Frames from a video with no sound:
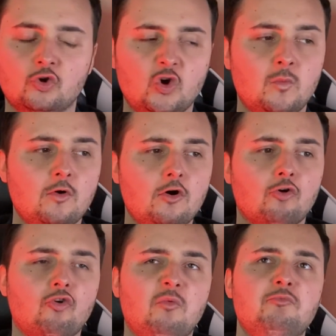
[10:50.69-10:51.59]
Comment
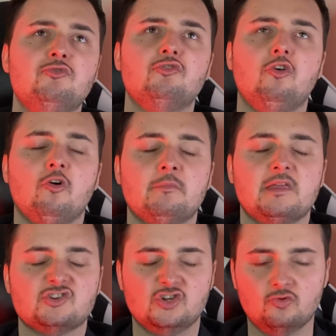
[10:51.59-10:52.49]
encore mieux
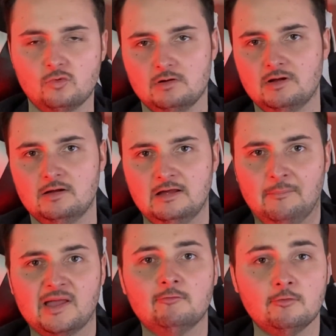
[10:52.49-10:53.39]
dormir chez toi
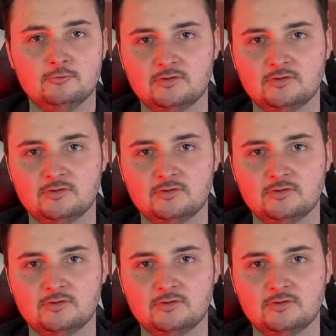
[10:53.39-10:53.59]
après avoir vu